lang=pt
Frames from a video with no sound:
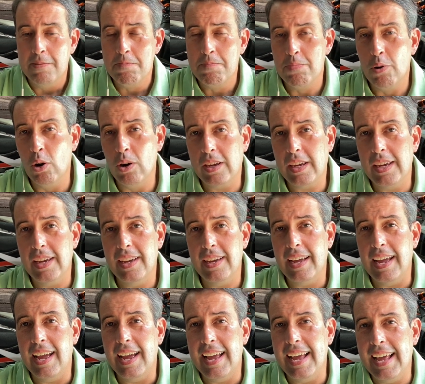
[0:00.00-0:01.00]
Porque
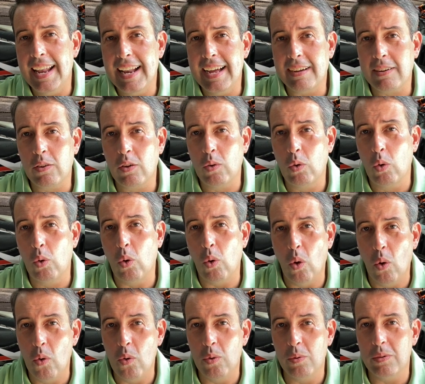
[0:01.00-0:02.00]
ela
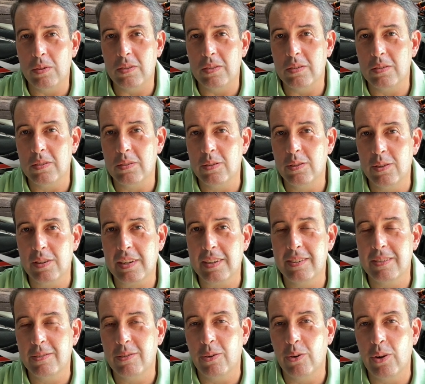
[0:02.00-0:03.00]
com o,
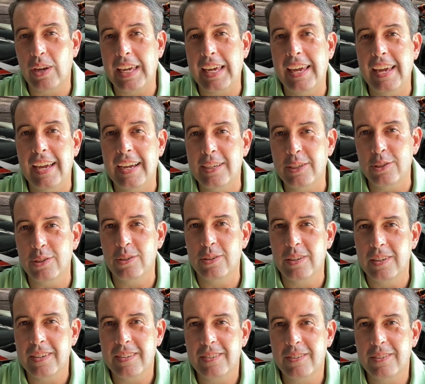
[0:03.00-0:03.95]
o, o queijo,